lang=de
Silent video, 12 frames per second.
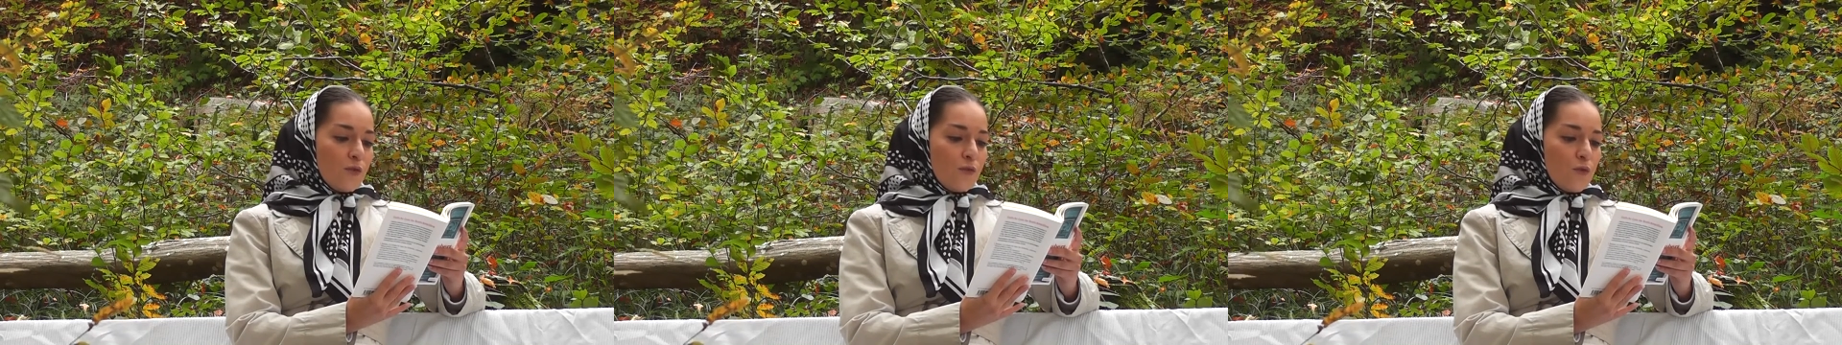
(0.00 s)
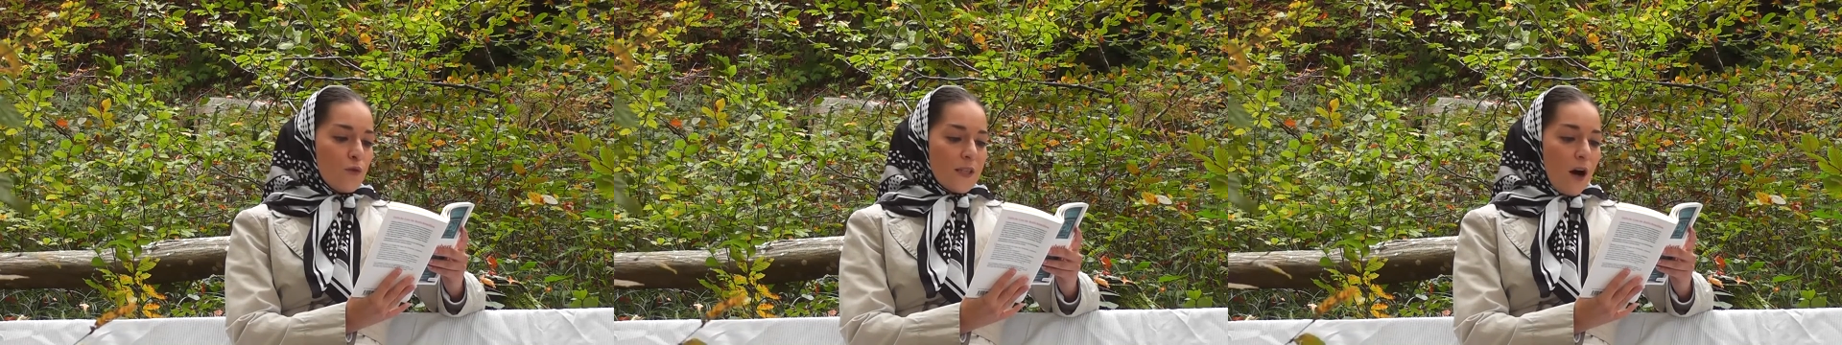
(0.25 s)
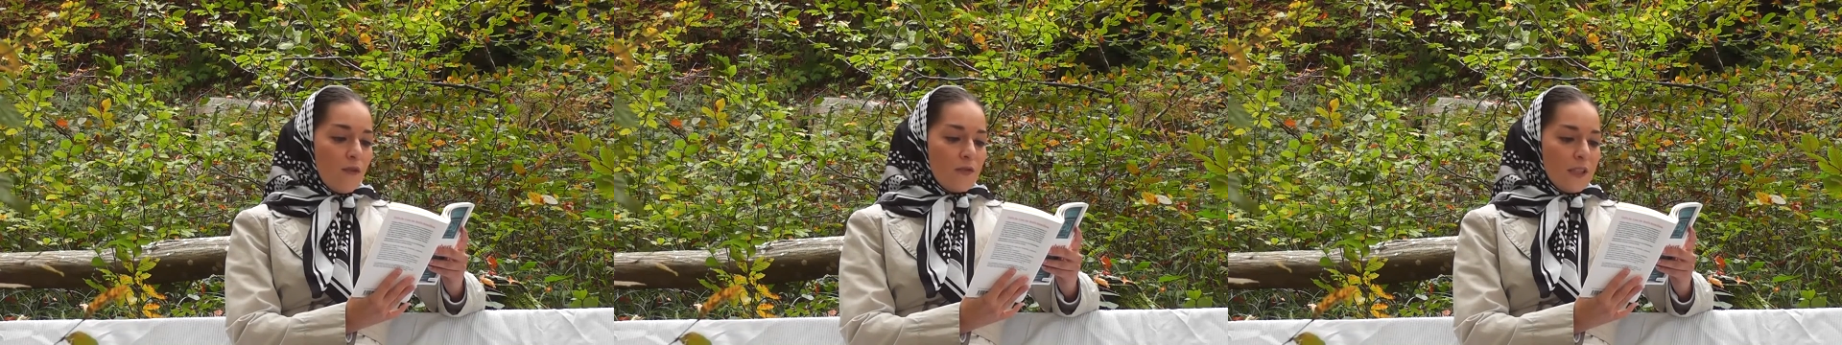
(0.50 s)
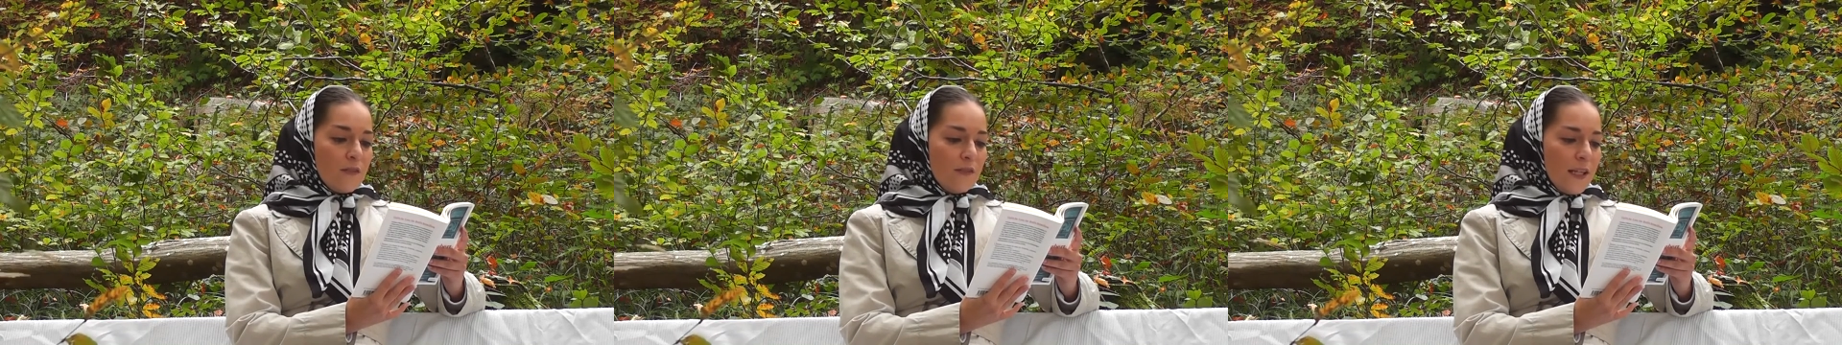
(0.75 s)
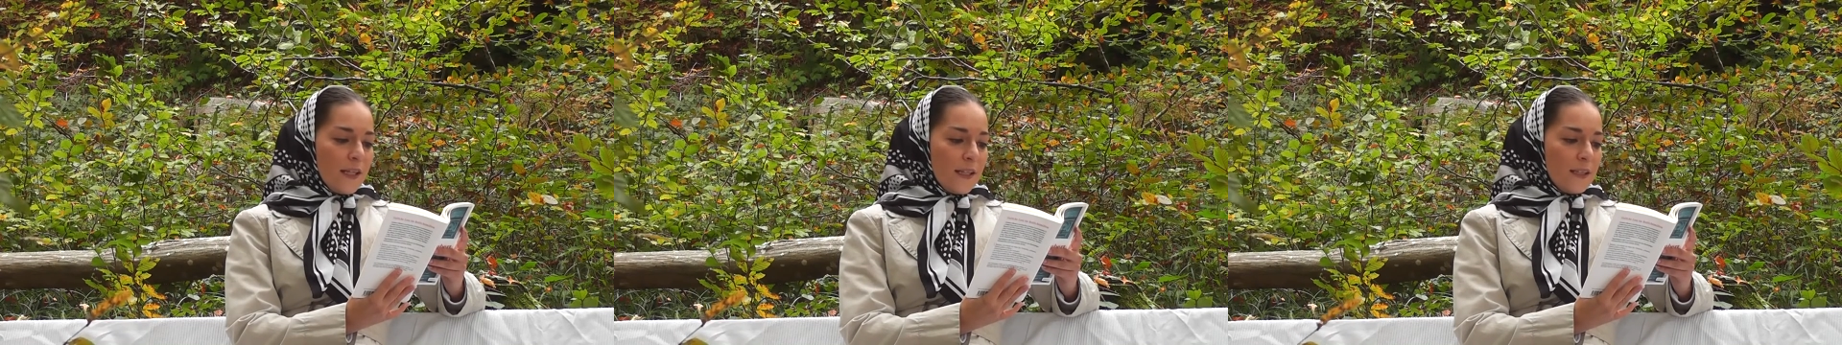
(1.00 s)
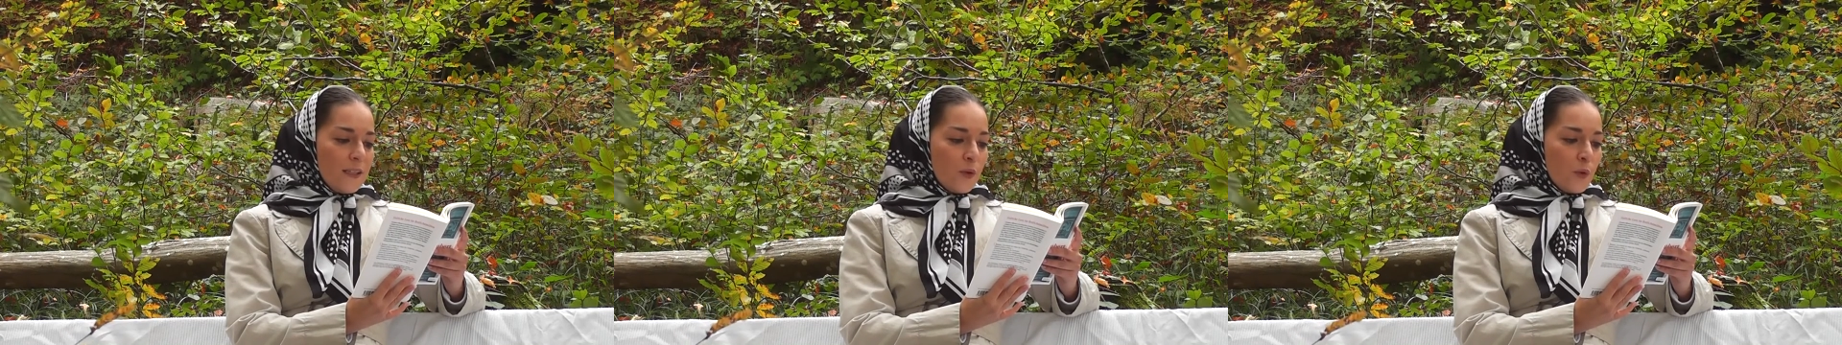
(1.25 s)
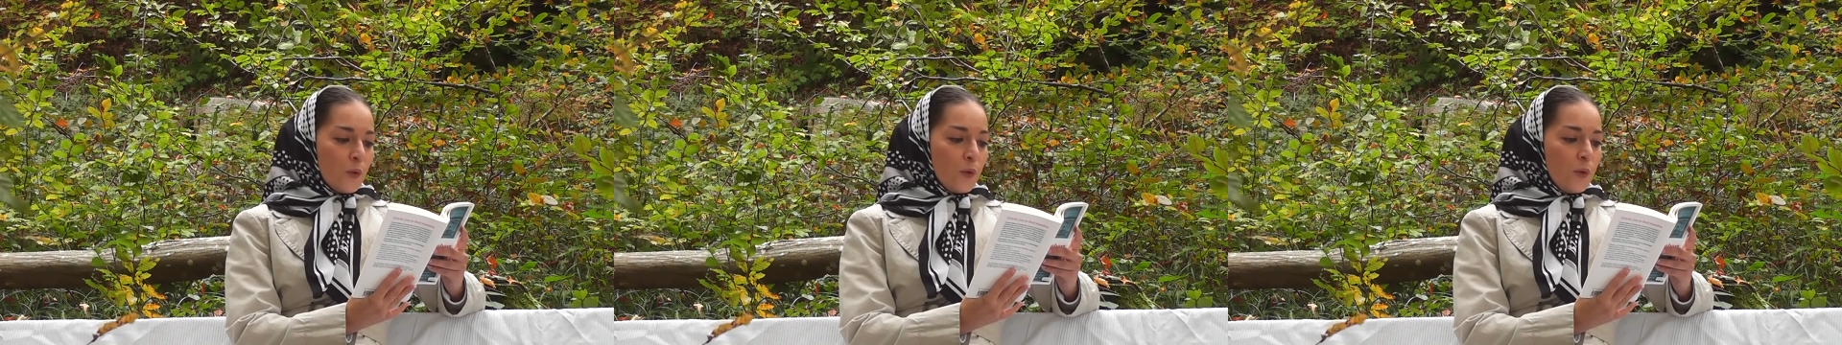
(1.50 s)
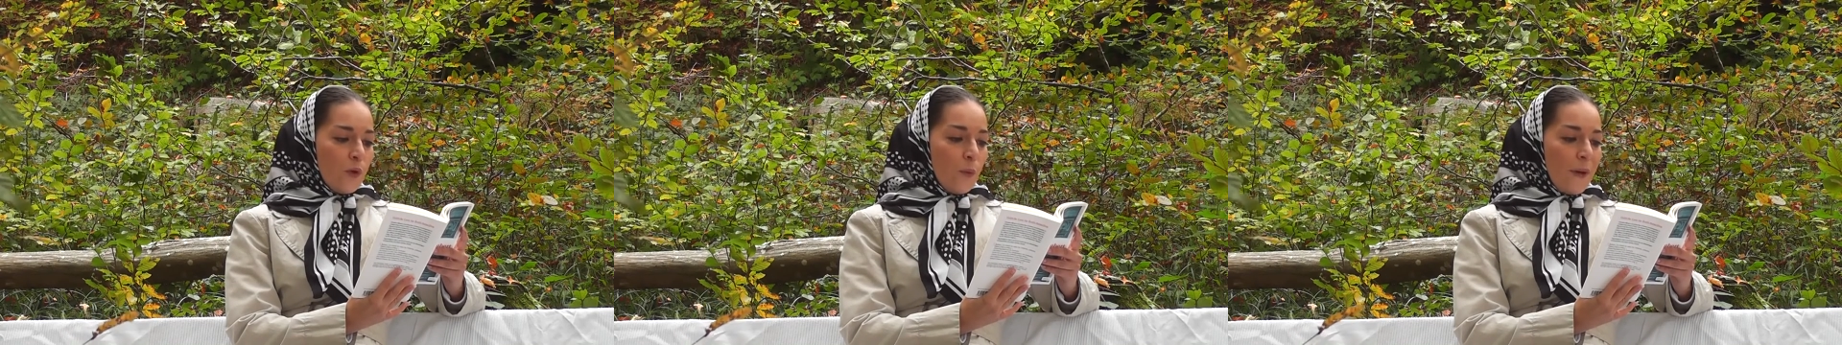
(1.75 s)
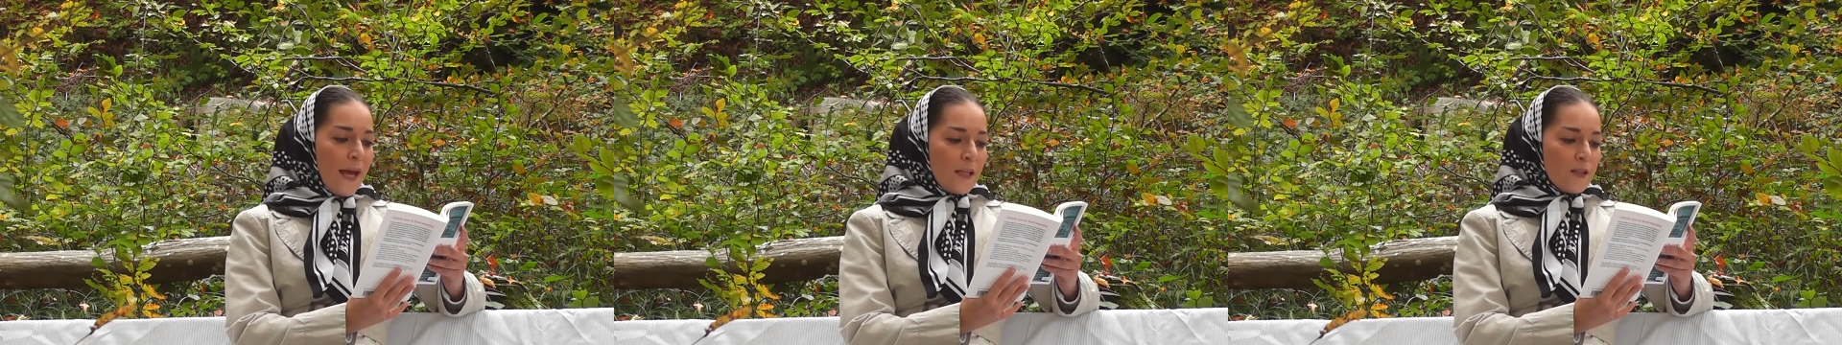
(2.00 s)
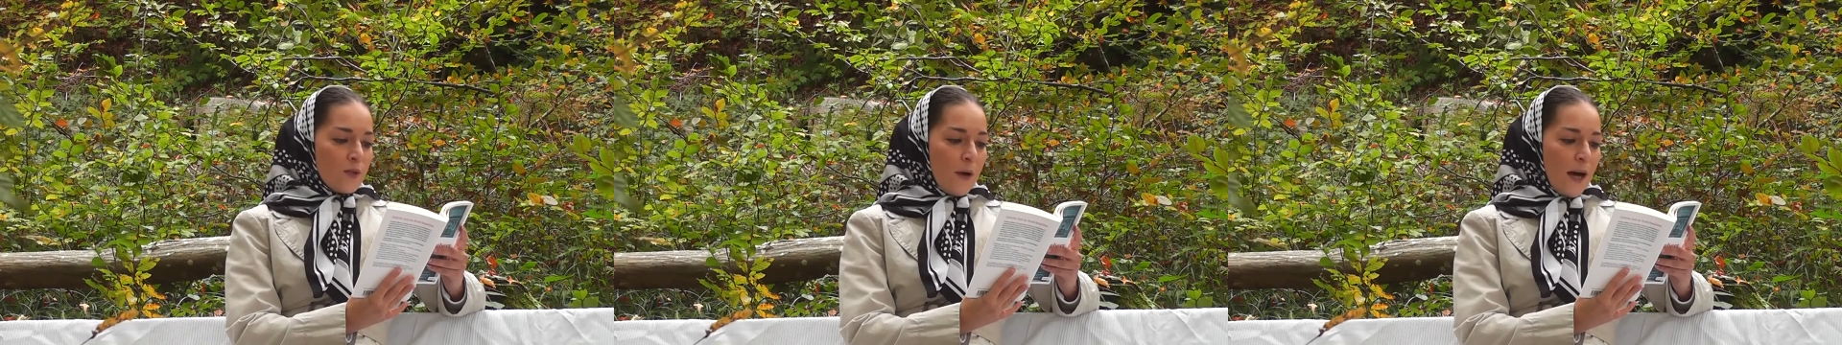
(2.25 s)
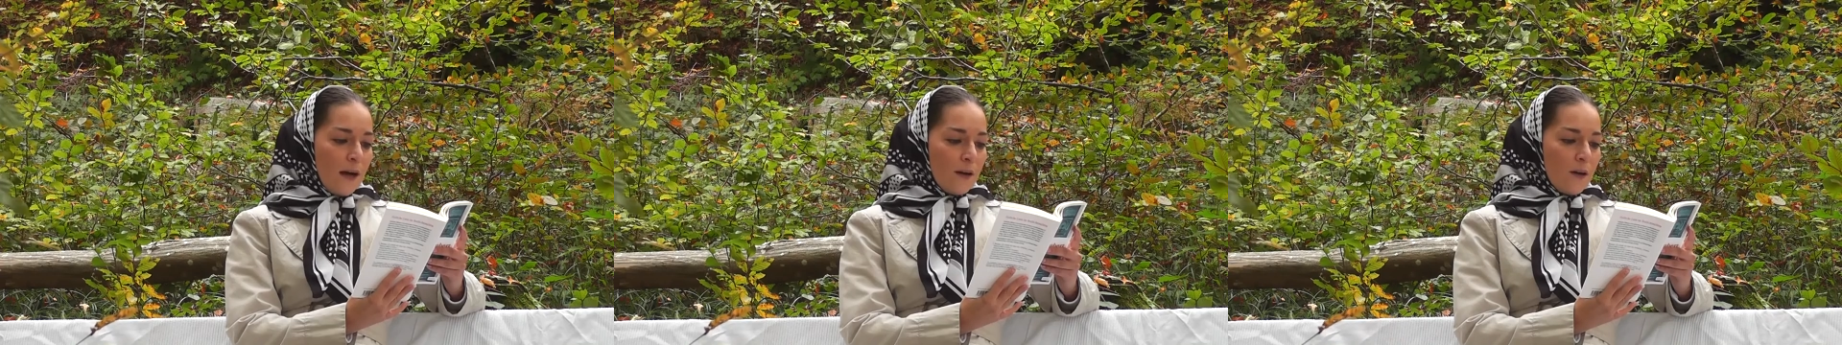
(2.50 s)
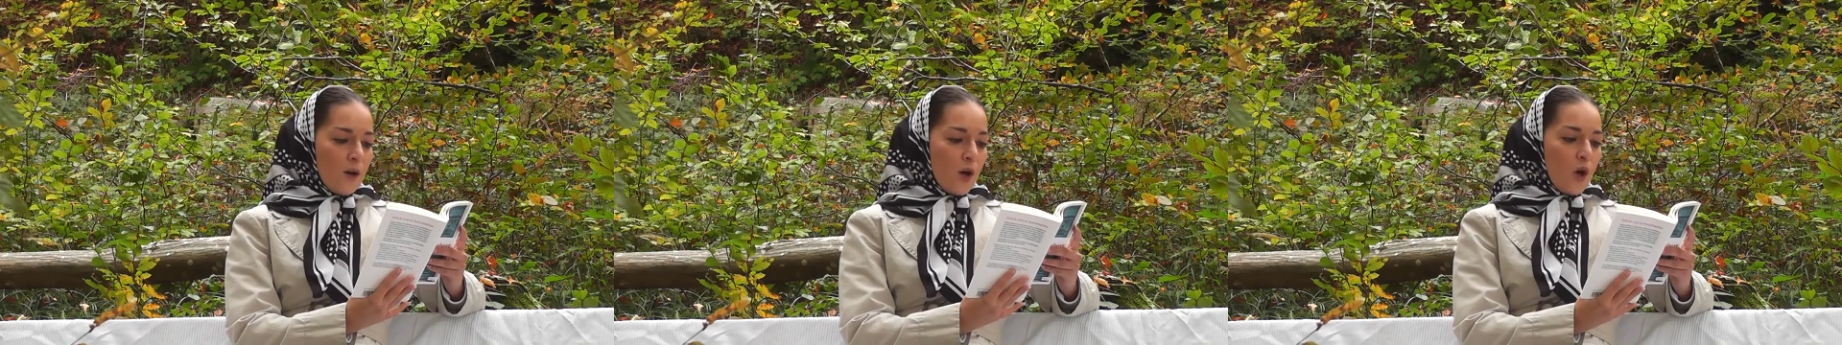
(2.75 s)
Fuß auf den Weg in die Rue Loubert zu machen,